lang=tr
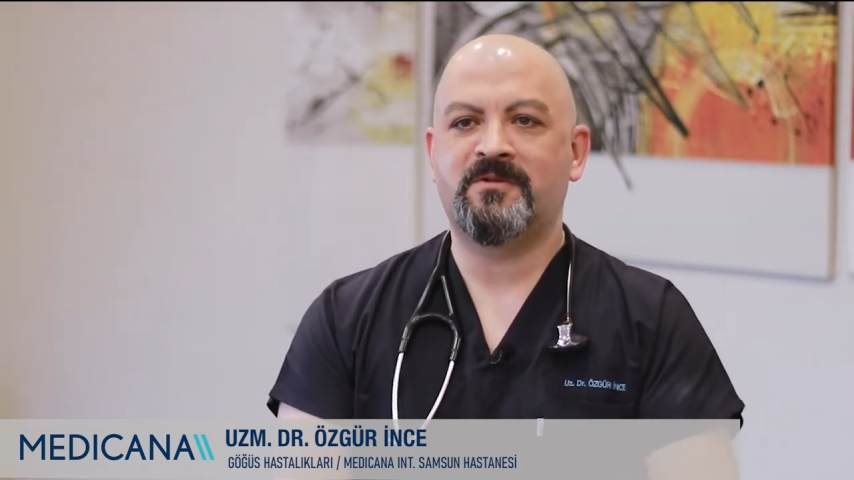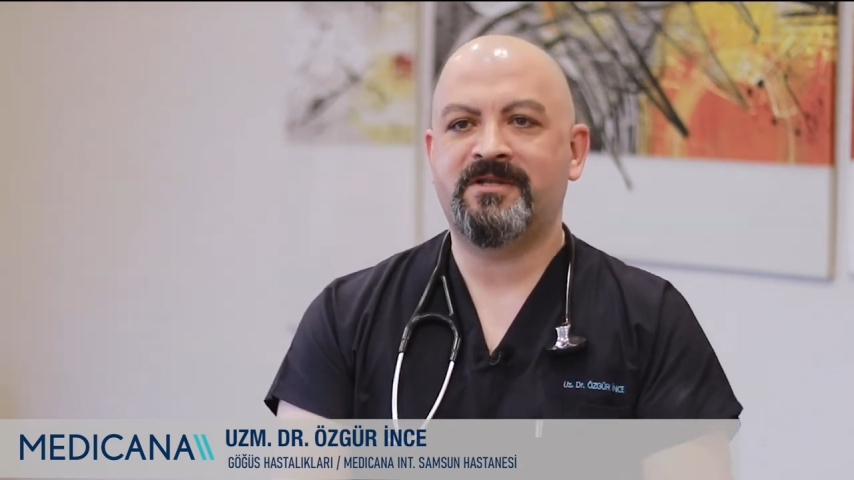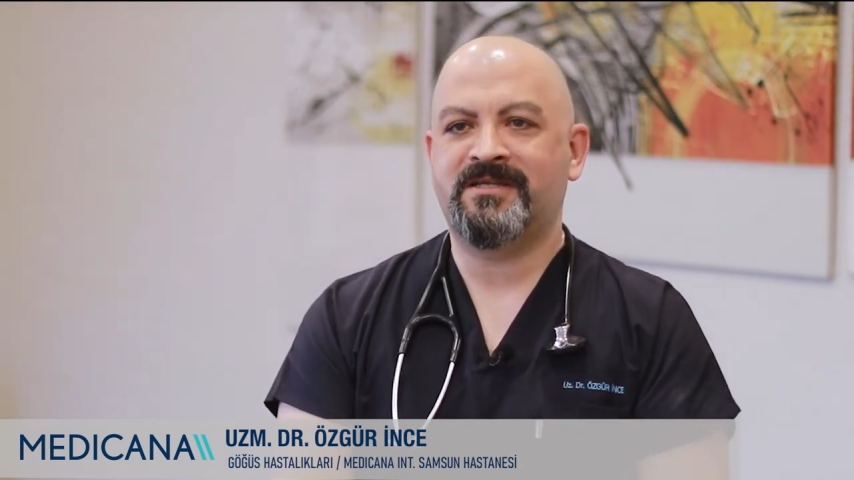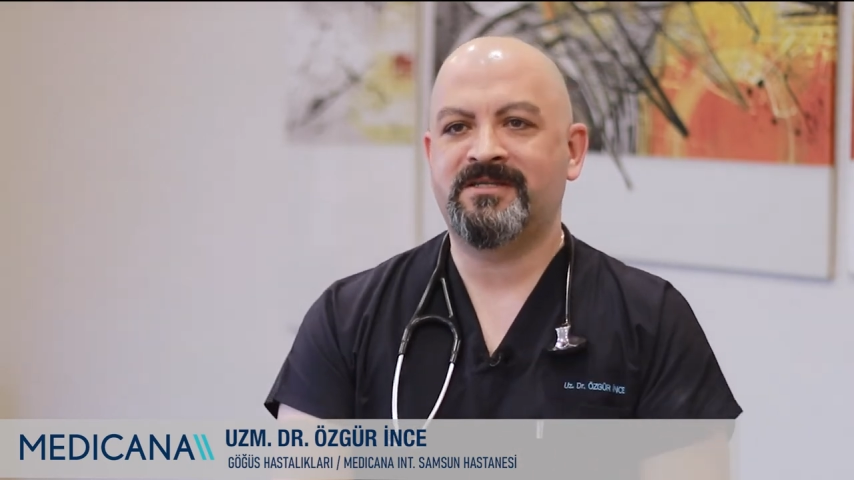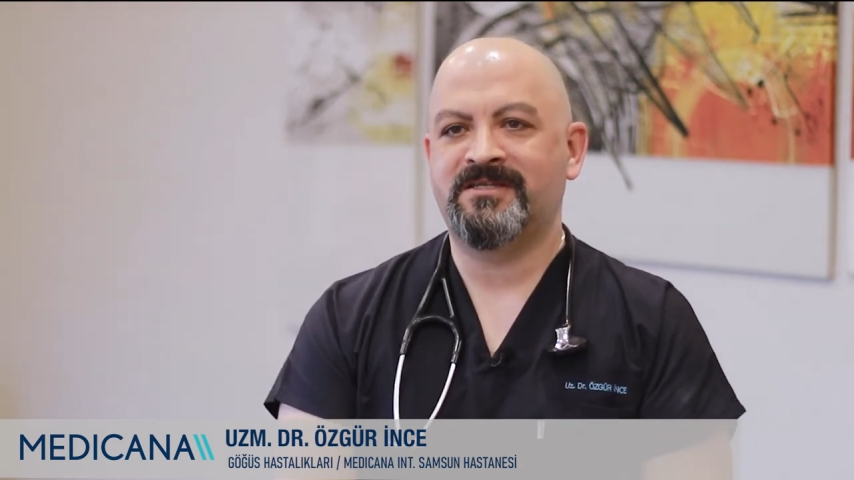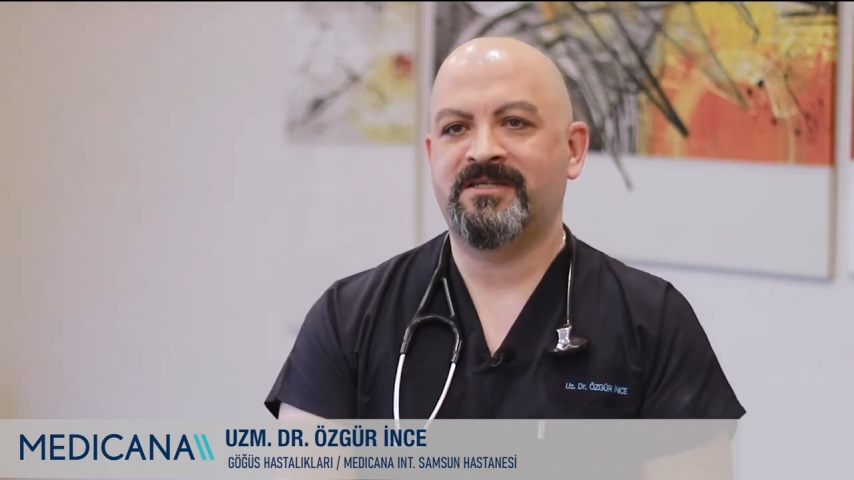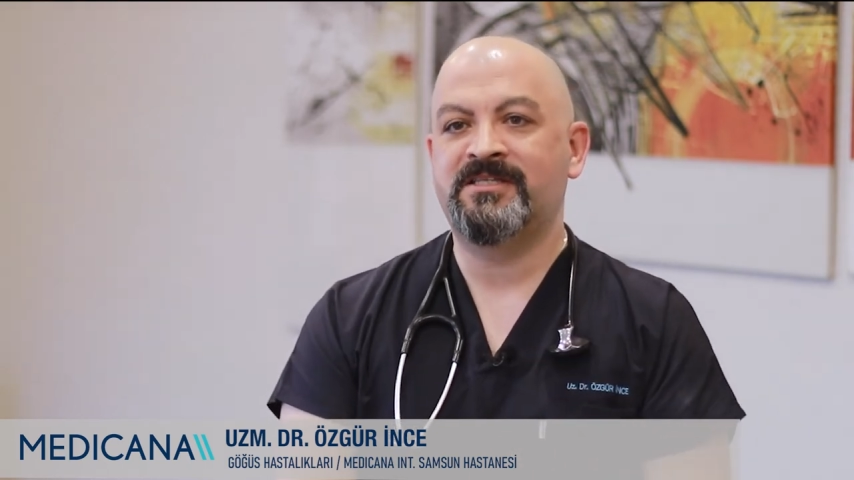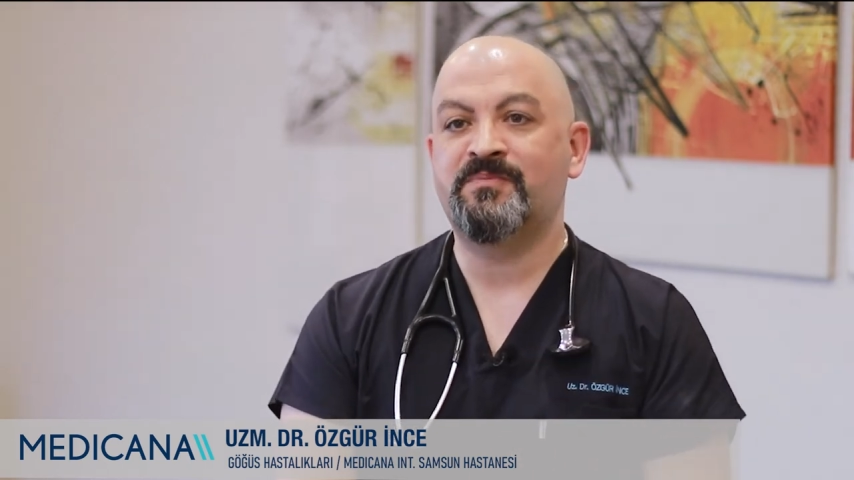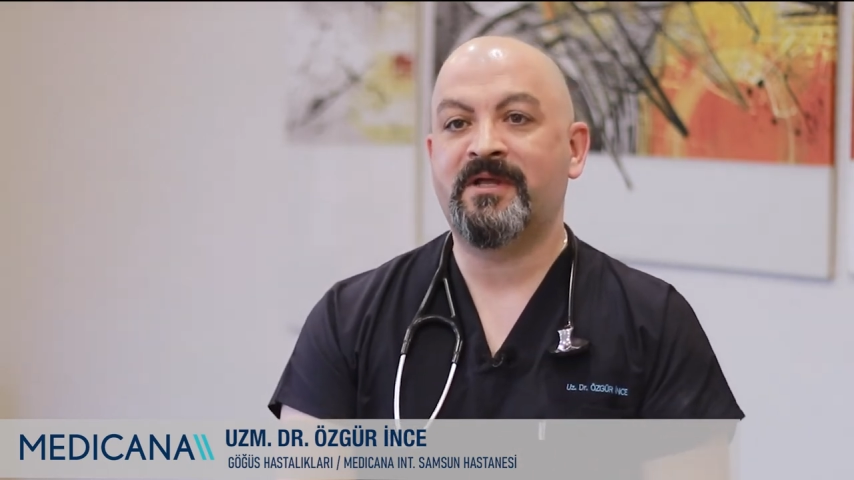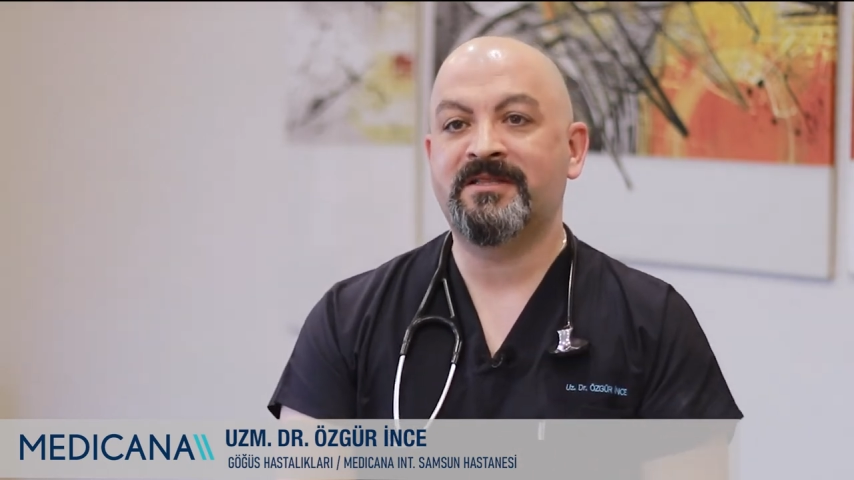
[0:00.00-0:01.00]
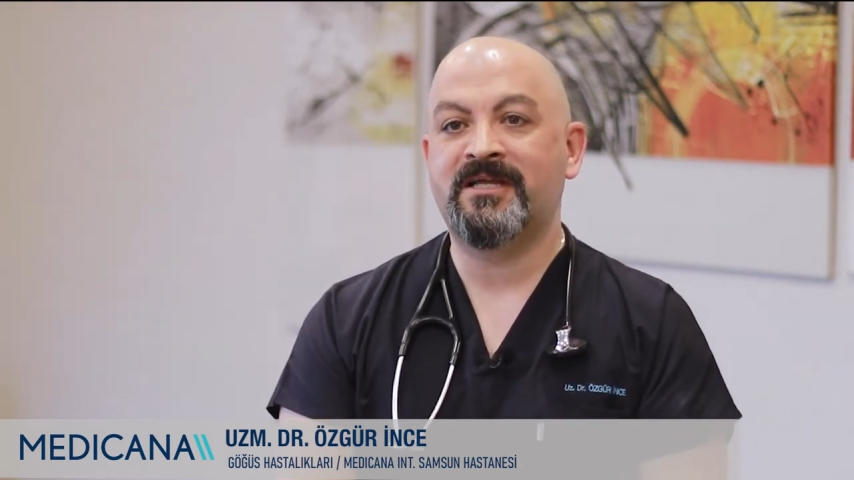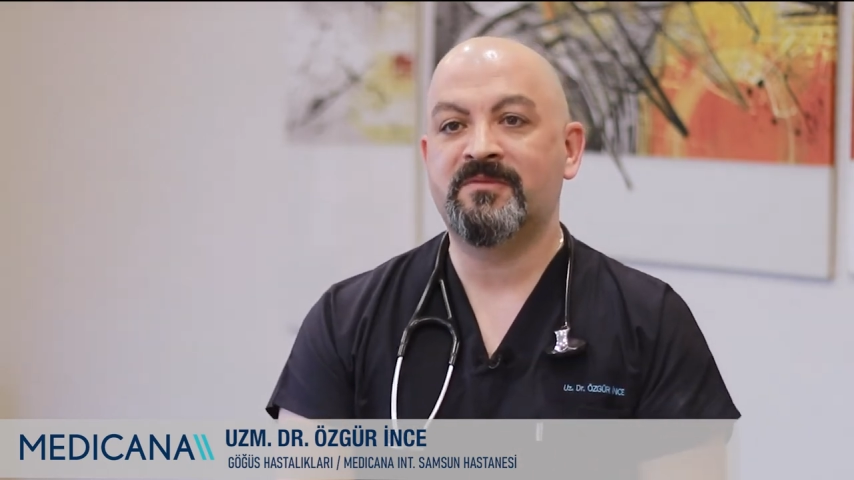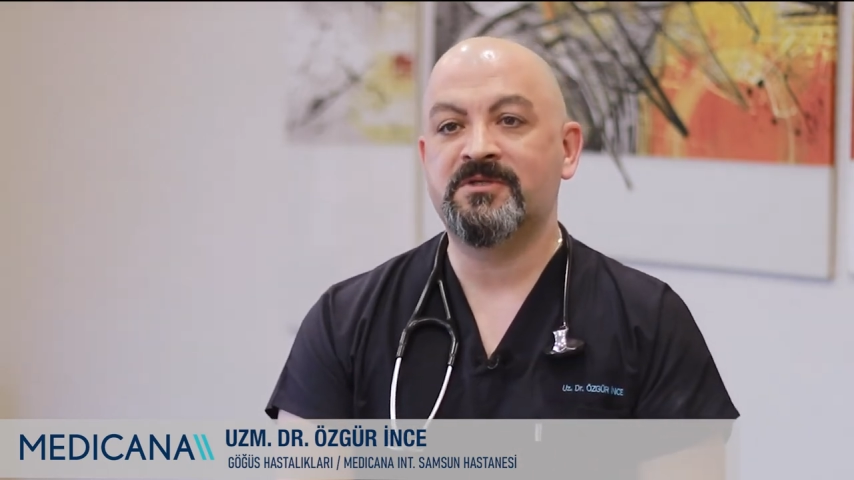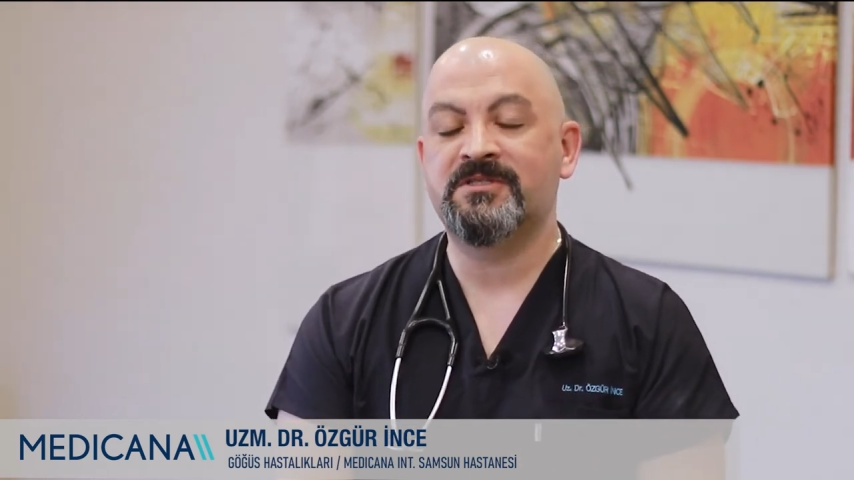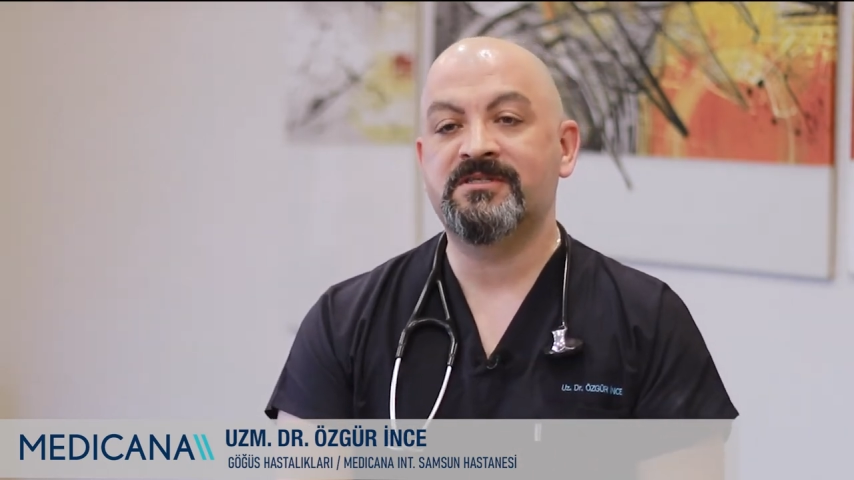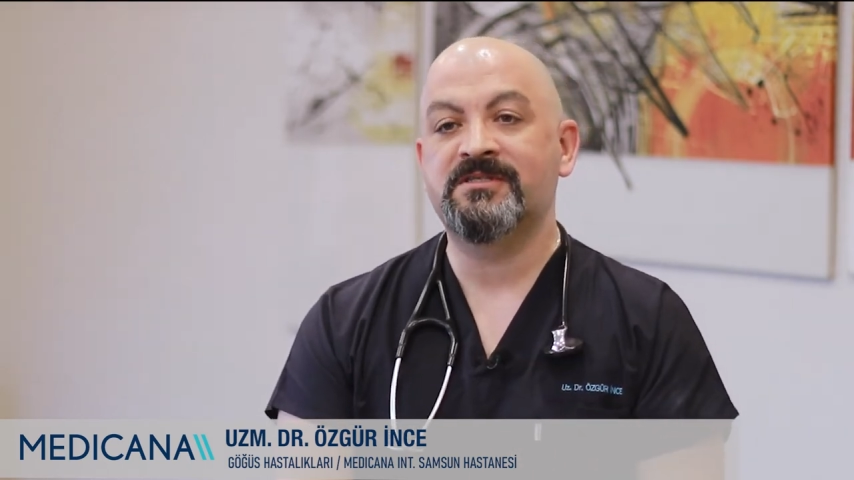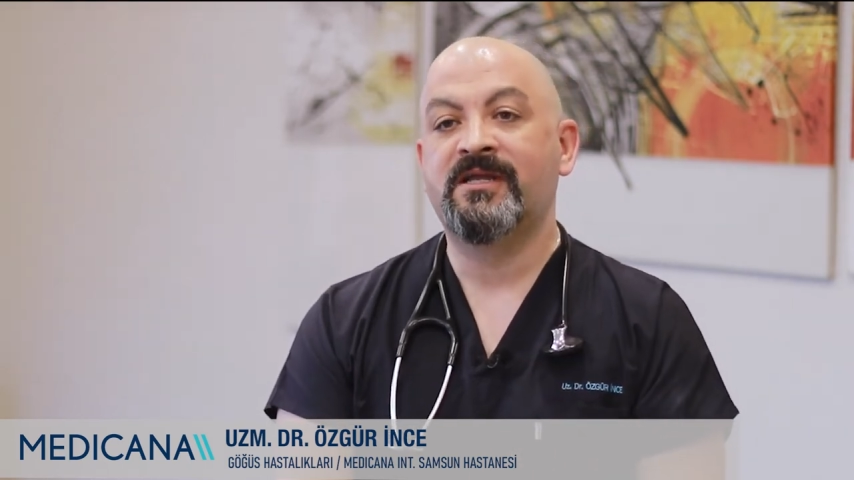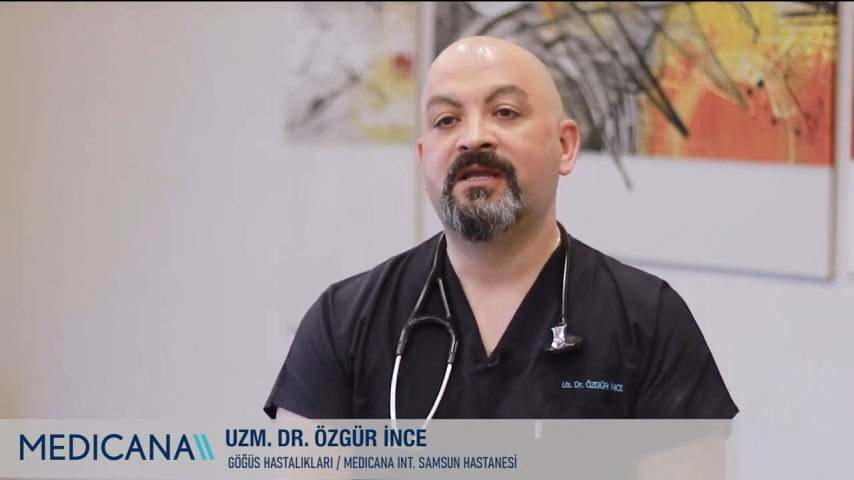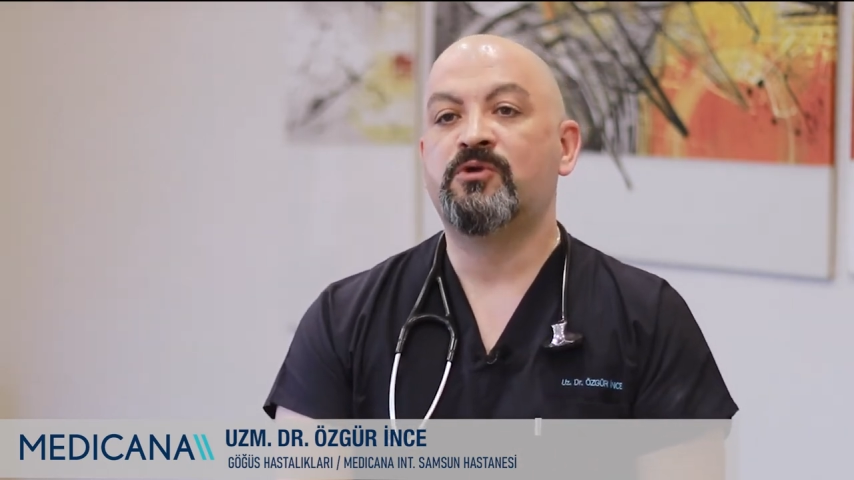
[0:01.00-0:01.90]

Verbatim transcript: olarak ispatlanmıştır.